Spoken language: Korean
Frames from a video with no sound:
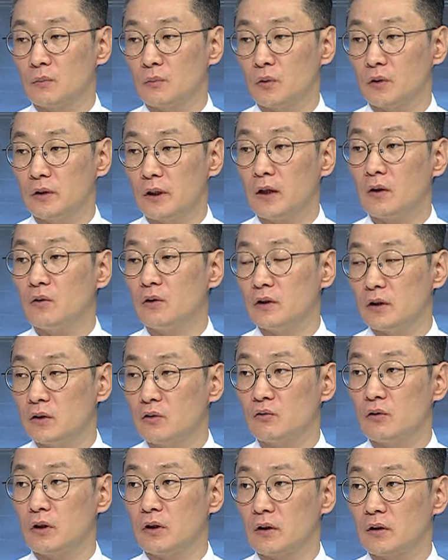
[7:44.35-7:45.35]
뭐 사건이 될
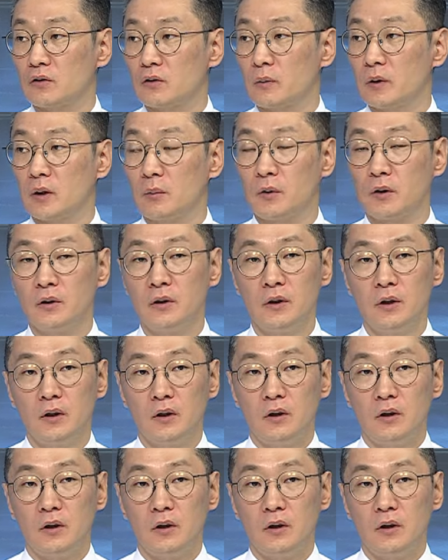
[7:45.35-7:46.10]
수가 있겠죠. 왜냐하면 네.